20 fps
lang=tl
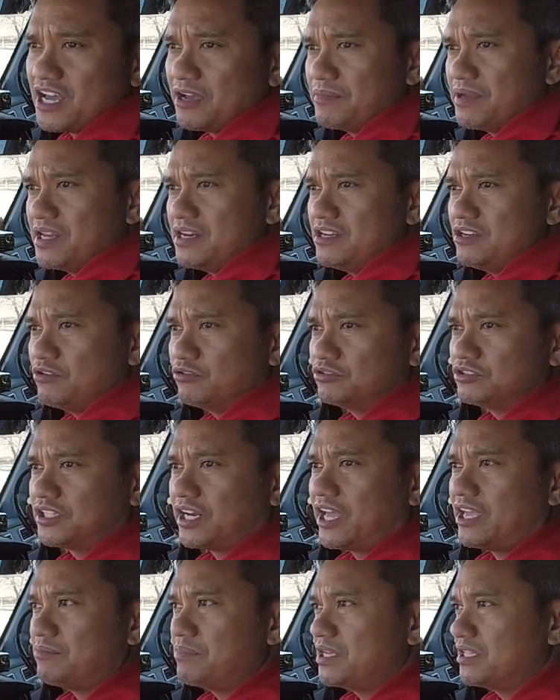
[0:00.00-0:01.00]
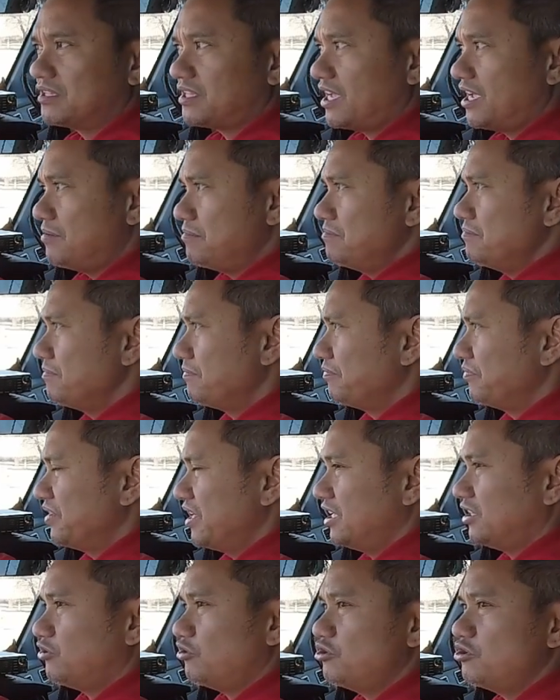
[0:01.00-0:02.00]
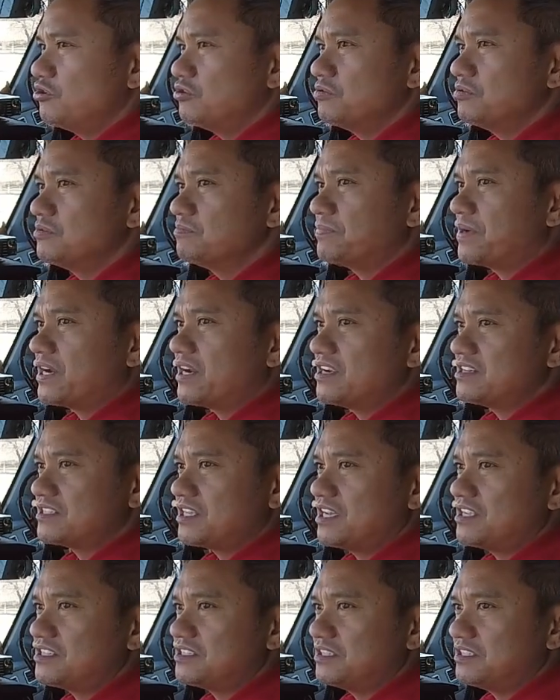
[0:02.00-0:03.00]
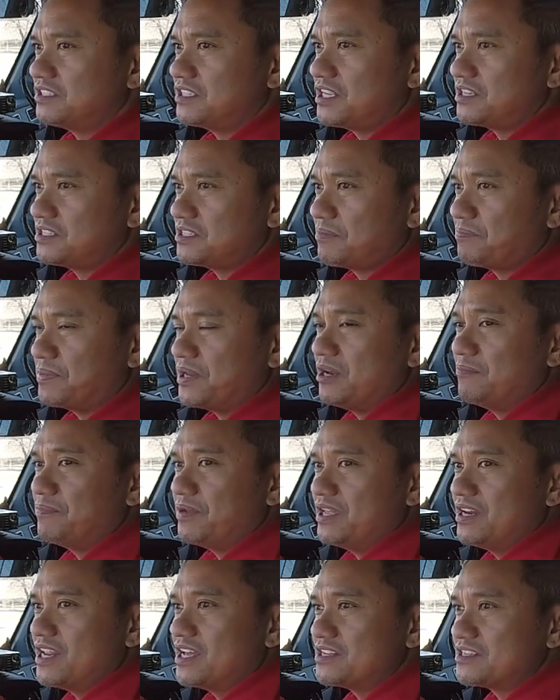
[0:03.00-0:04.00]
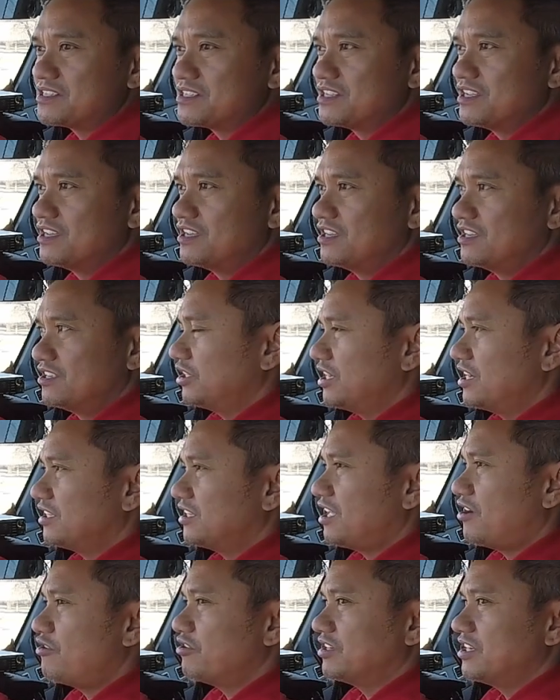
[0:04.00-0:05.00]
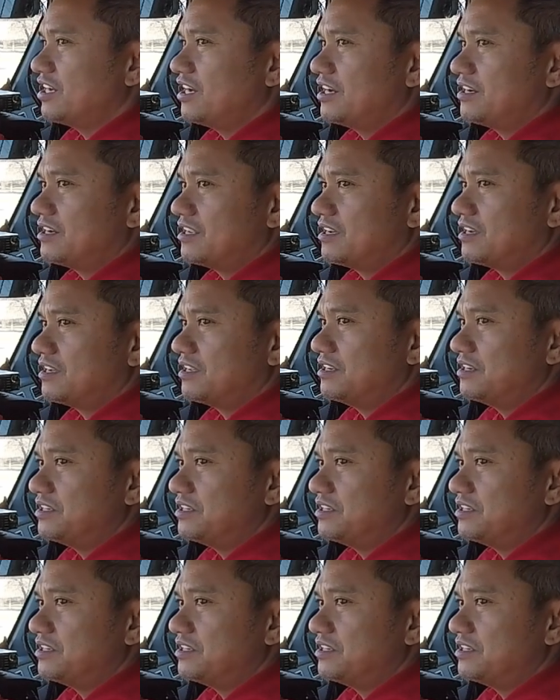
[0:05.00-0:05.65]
namin yung driving time ito yung parang sa, sa, sa Pilipinas tinatawag nila na